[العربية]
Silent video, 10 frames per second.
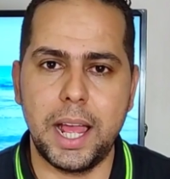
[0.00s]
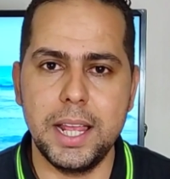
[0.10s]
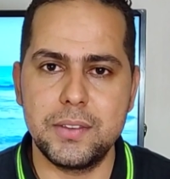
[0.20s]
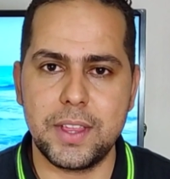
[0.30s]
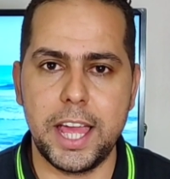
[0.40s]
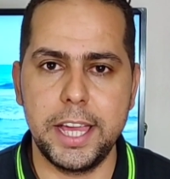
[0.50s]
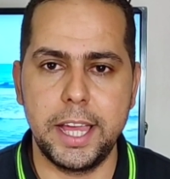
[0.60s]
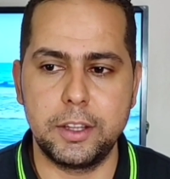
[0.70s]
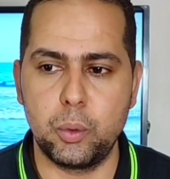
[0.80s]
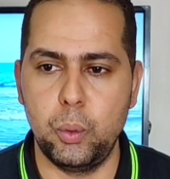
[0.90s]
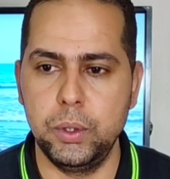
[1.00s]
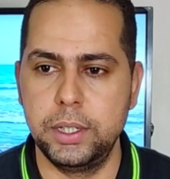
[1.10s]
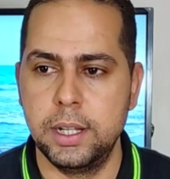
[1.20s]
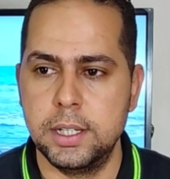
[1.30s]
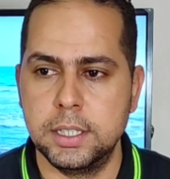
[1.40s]
انت عايز حاجه
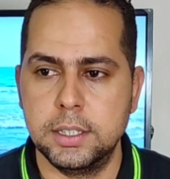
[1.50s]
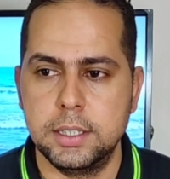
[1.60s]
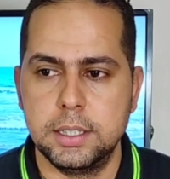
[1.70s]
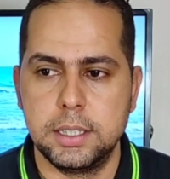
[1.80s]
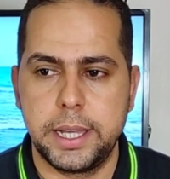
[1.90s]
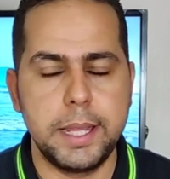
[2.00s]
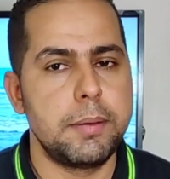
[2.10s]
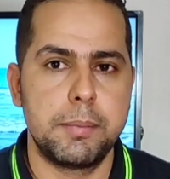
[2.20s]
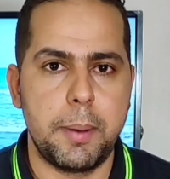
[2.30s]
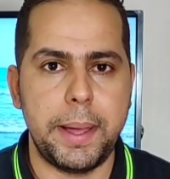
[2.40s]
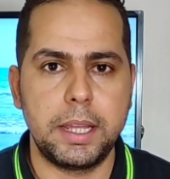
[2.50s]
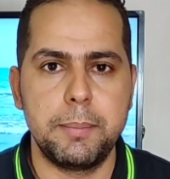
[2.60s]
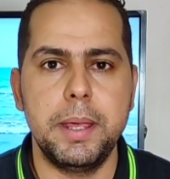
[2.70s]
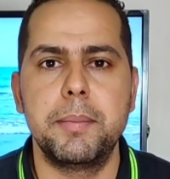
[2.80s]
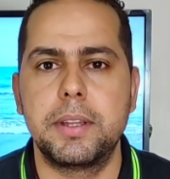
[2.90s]
تكون خدمة ما بعد
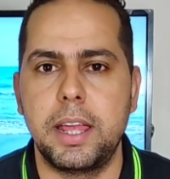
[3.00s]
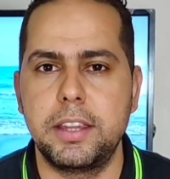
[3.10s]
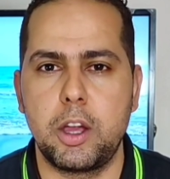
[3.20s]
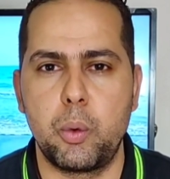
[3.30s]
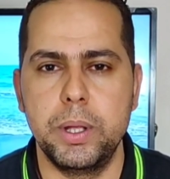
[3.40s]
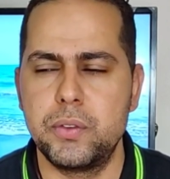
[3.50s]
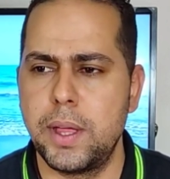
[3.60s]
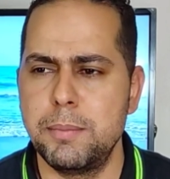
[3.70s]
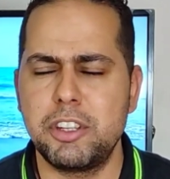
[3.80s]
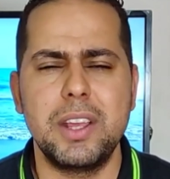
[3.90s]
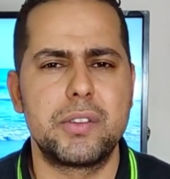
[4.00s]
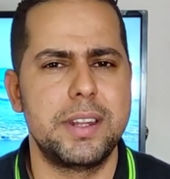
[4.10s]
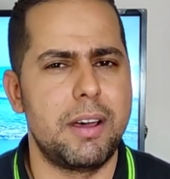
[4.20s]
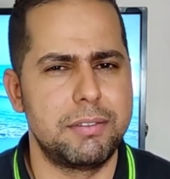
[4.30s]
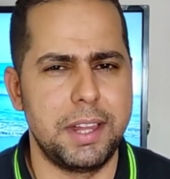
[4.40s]
البيع بتاعتها كويسة مش
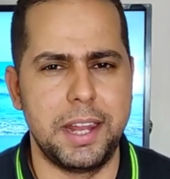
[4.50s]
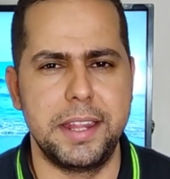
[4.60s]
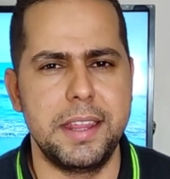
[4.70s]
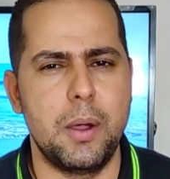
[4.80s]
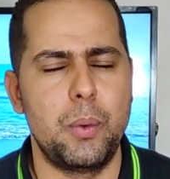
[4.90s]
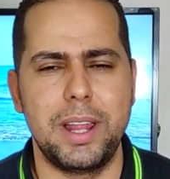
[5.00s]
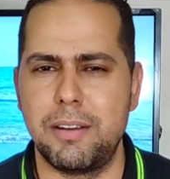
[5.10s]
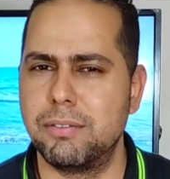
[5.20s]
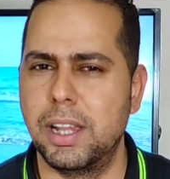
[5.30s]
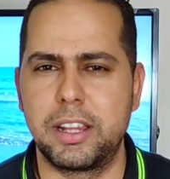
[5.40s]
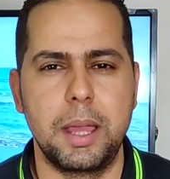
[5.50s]
عايز لا أفضل أداء ولا أفضل